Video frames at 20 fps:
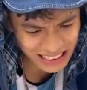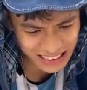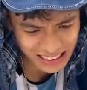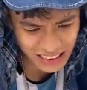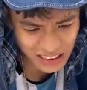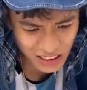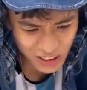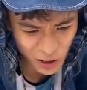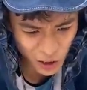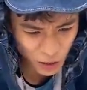
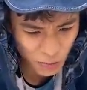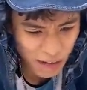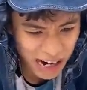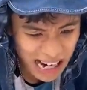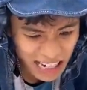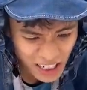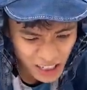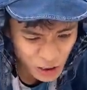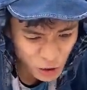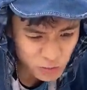nữa Gọi
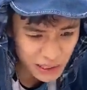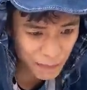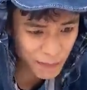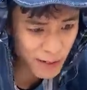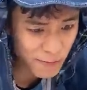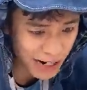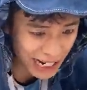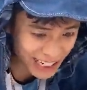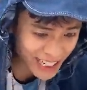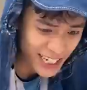ba lần không tìm
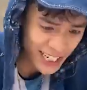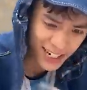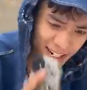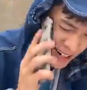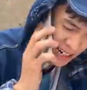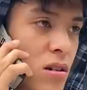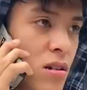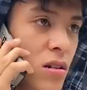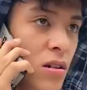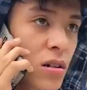cái máy
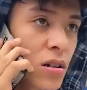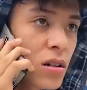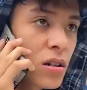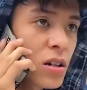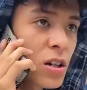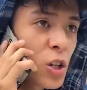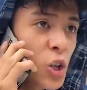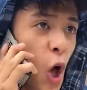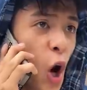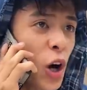Alo
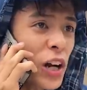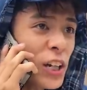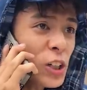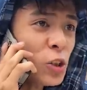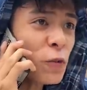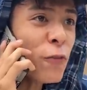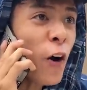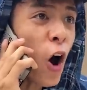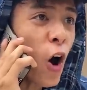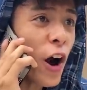Lô cái đồ
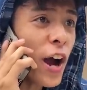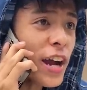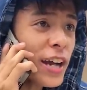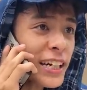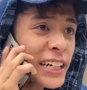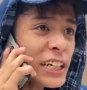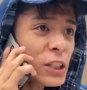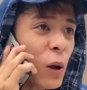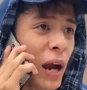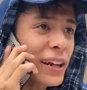tôi phổ ấy
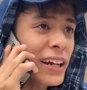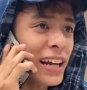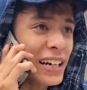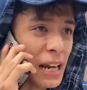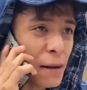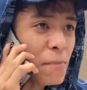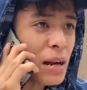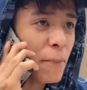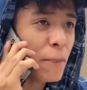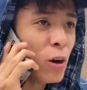Cái điện thoại nặng
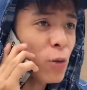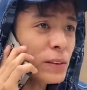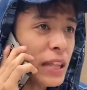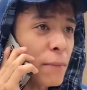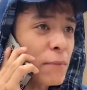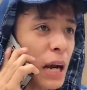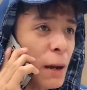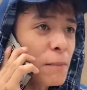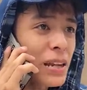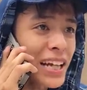lắm mà mà không
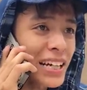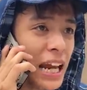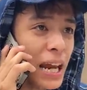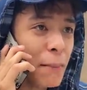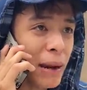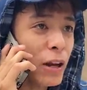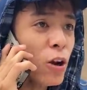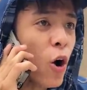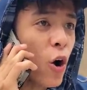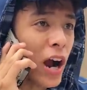thèm cầm lên nghe
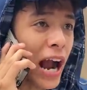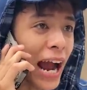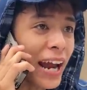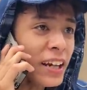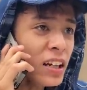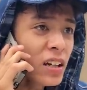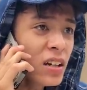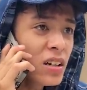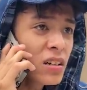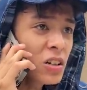máy hộ cái